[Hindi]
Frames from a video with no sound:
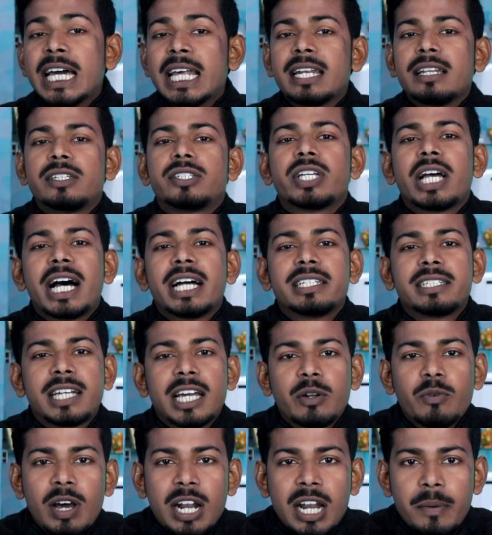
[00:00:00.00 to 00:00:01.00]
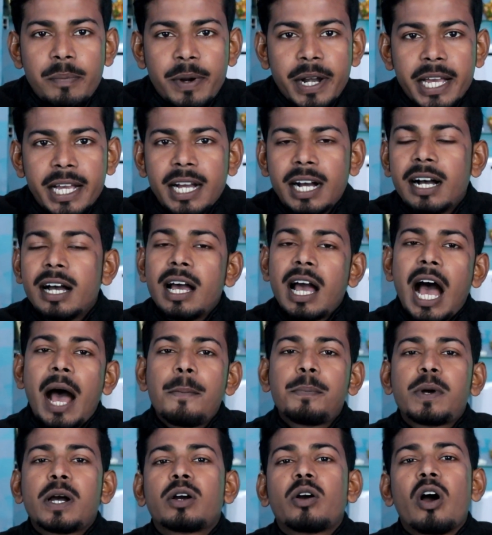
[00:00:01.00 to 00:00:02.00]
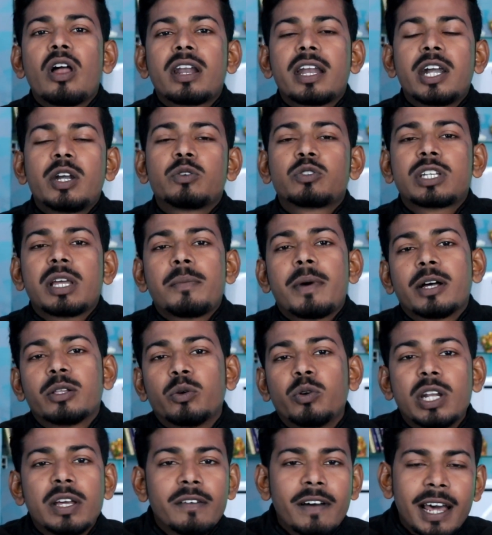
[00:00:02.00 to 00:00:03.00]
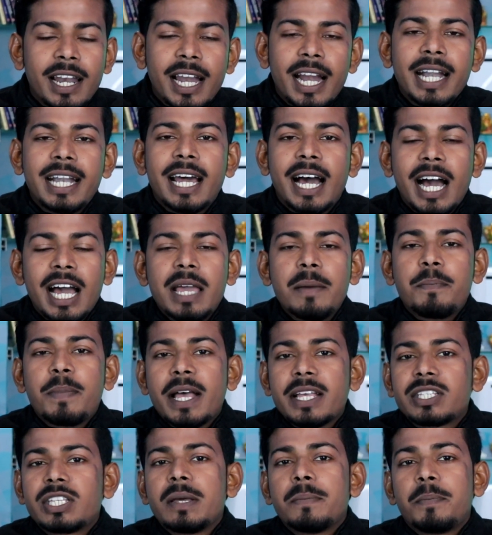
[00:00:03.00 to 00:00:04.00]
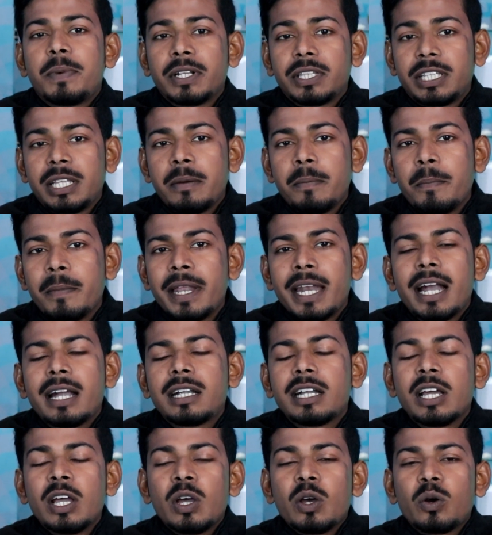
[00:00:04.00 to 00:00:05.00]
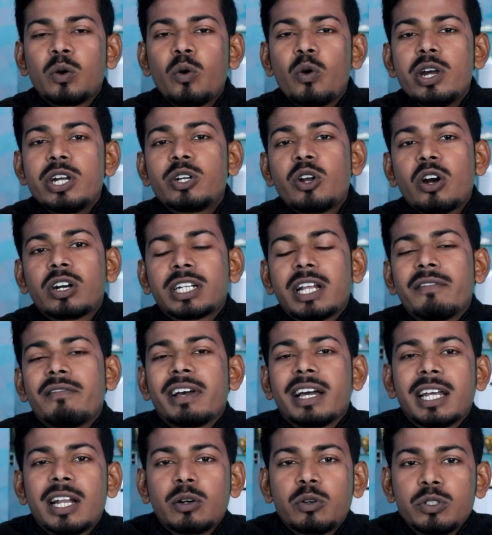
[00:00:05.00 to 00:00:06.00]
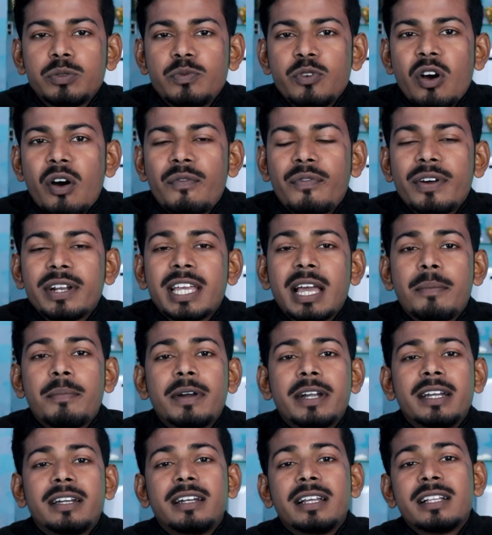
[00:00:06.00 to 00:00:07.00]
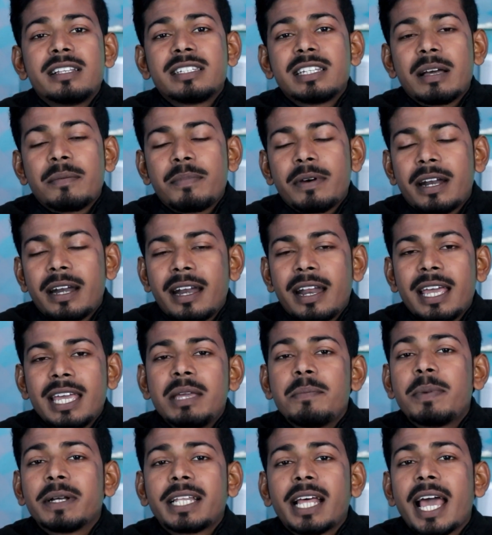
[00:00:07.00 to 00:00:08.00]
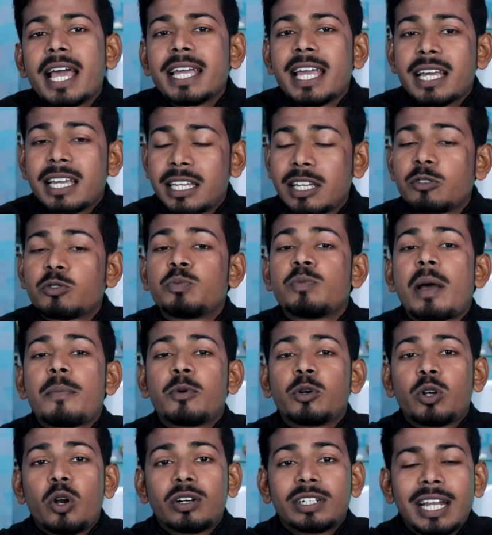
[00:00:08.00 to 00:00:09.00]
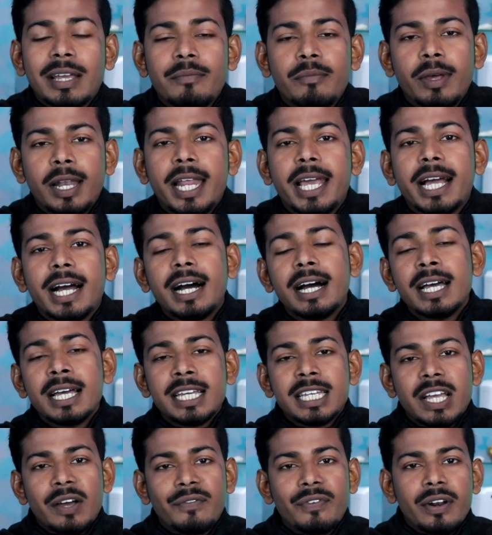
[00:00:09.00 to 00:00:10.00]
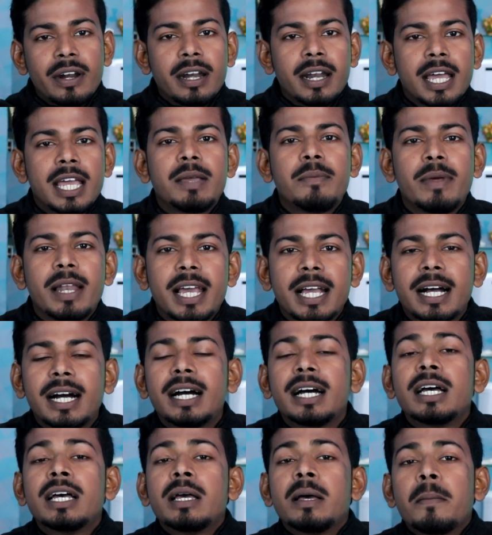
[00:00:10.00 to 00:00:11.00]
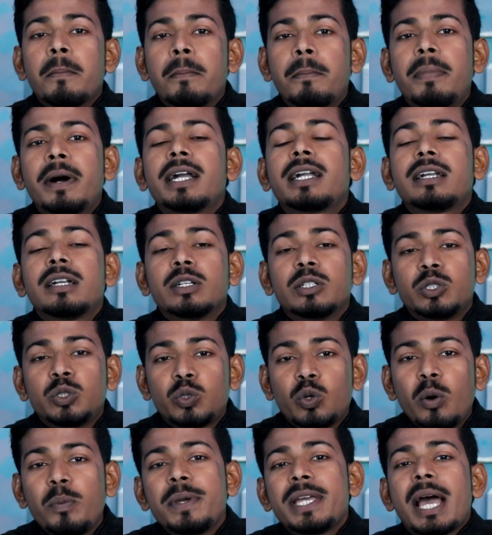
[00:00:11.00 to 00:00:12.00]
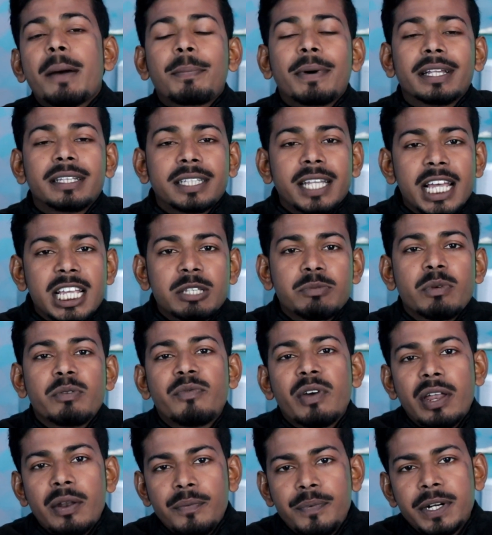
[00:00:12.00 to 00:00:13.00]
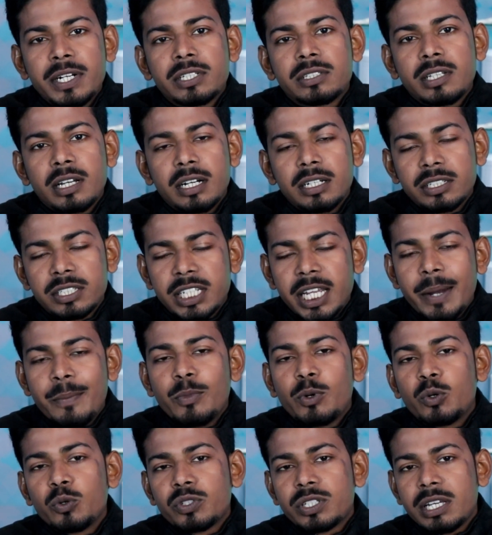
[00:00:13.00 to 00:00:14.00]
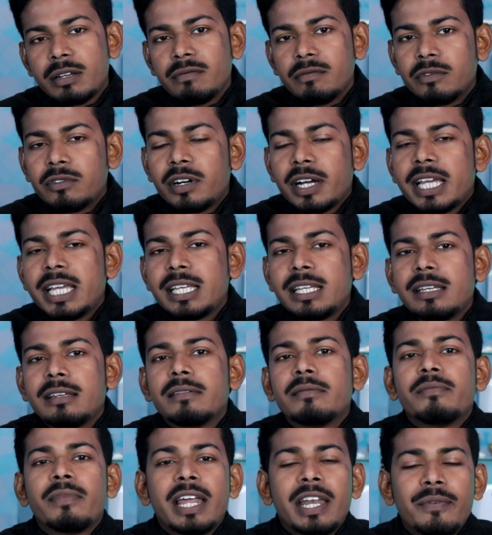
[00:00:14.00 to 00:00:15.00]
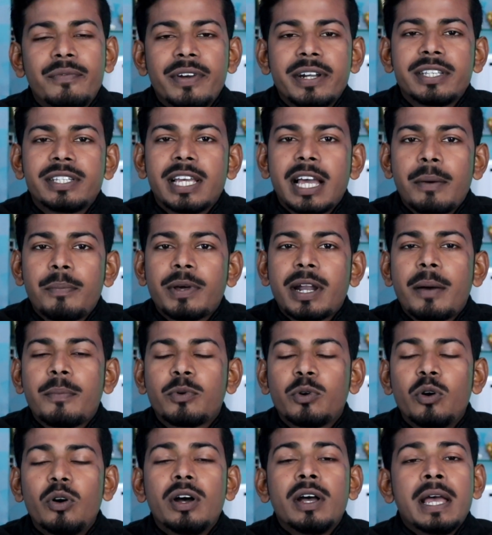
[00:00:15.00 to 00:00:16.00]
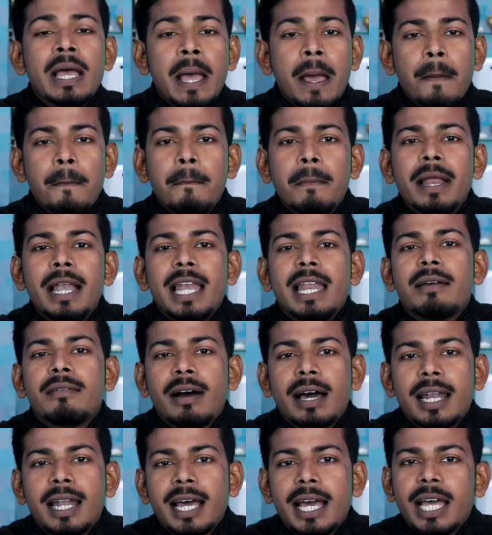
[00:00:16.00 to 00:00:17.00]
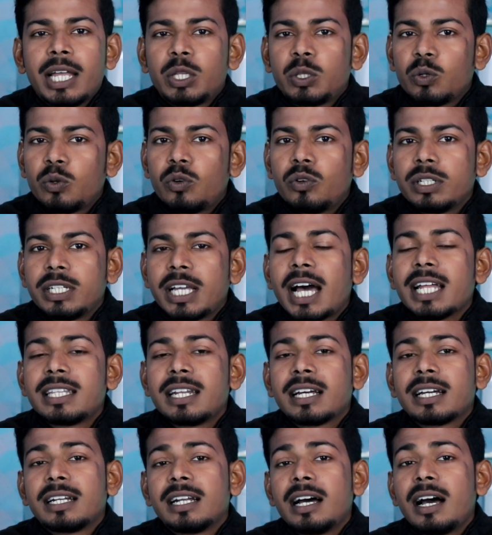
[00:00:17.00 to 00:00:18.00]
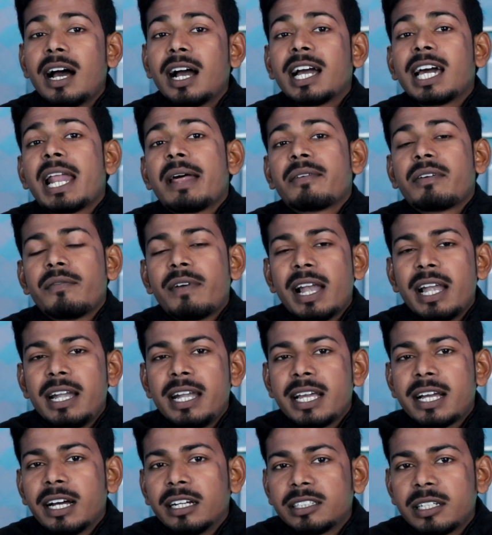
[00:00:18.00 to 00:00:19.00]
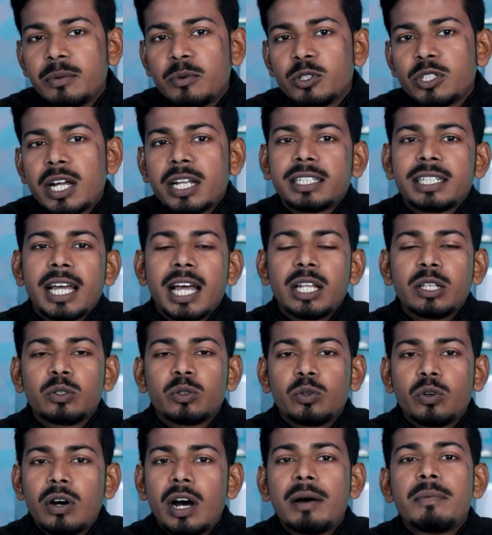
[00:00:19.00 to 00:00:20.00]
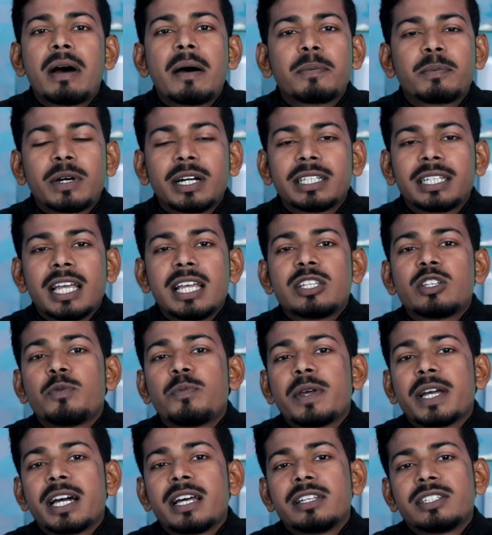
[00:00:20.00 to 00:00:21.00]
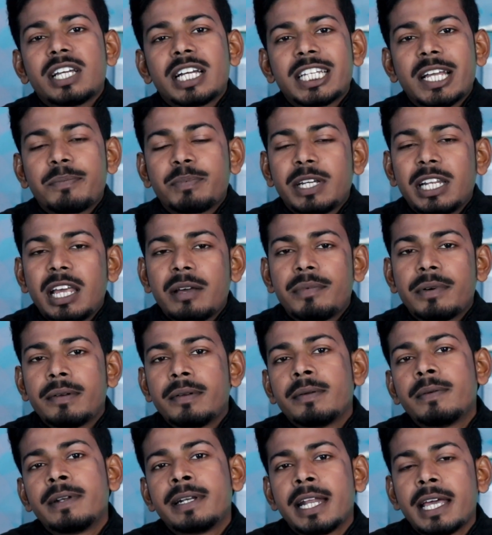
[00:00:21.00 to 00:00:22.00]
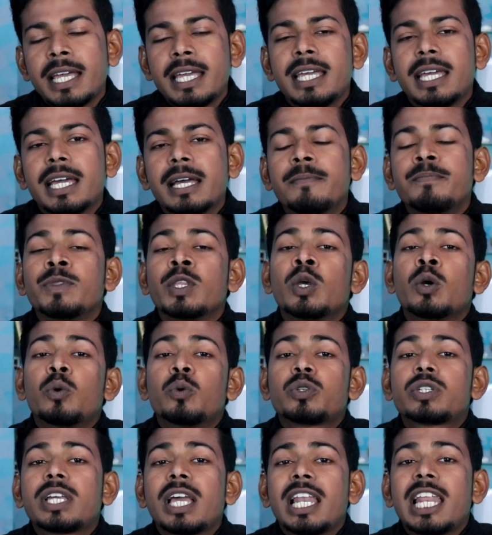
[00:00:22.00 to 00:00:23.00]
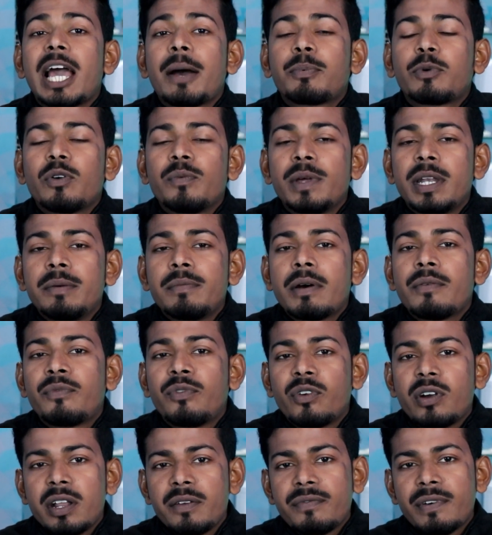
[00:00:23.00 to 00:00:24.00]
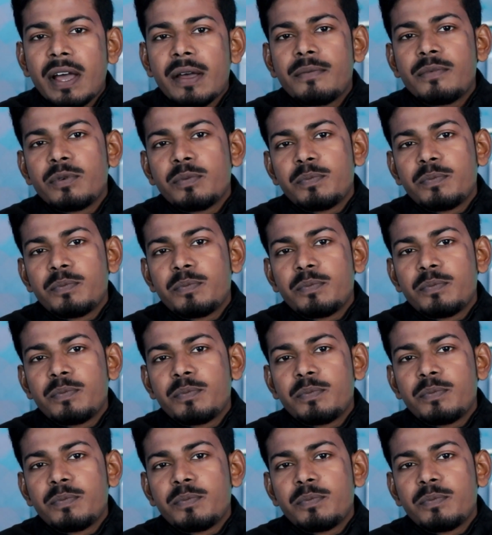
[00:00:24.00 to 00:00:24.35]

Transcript: रिचार्ज करवाना पड़ेगा आपका कॉल रेट उसके बाद होने वाला है ढाई पैसे प्रति मिनट कोई टॉक टाइम वगैरह कुछ भी ऑफर यहां पर डिटेल्स यहां पर नहीं बताया गया कि, कि उसमें आपको टॉक टाइम मिलेगा या फिर नहीं मिलेगा बट जो भी आपका तेईस में बेनिफिट्स था सेम टू सेम वही बेनिफिट्स यहां पर आपको मिलने वाला है तो याद रखना अगर आपका वैलिडिटी खत्म हो जाता है तो अब आपका तेईस रुपये का रिचार्ज आपके लिए अवेलेबल नहीं है उसके लिए आपको मिनिमम फोर्टी फाइव